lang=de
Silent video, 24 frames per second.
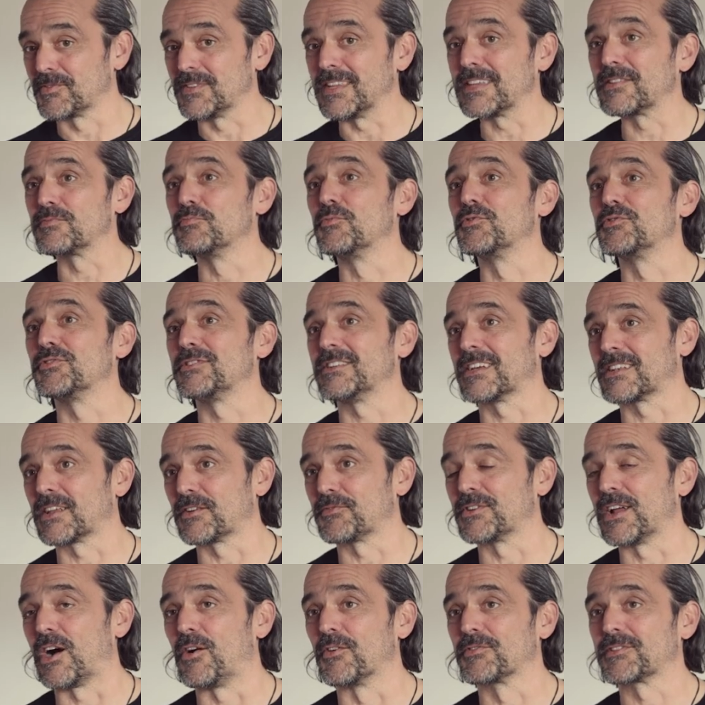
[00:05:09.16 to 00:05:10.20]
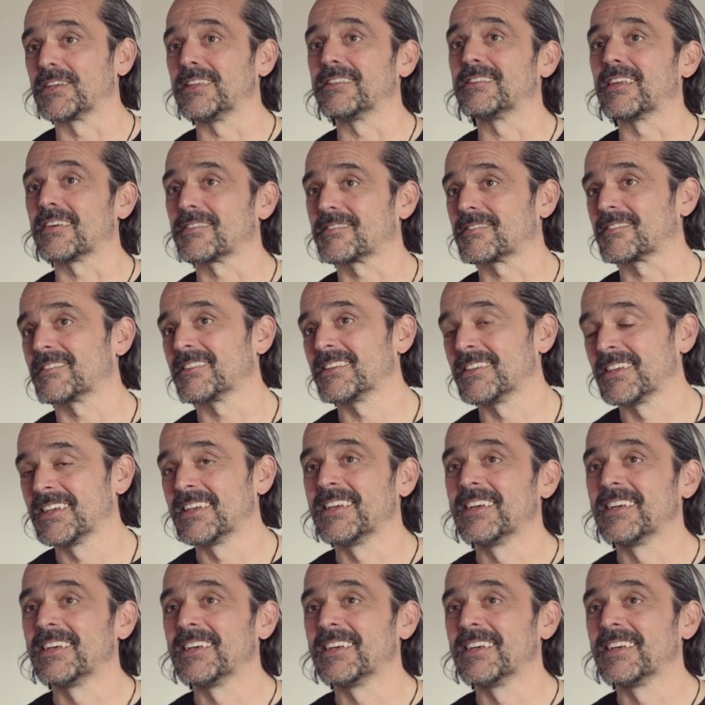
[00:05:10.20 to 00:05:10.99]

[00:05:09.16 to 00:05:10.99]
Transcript: zunächst muss ich ja davon ausgehen, dass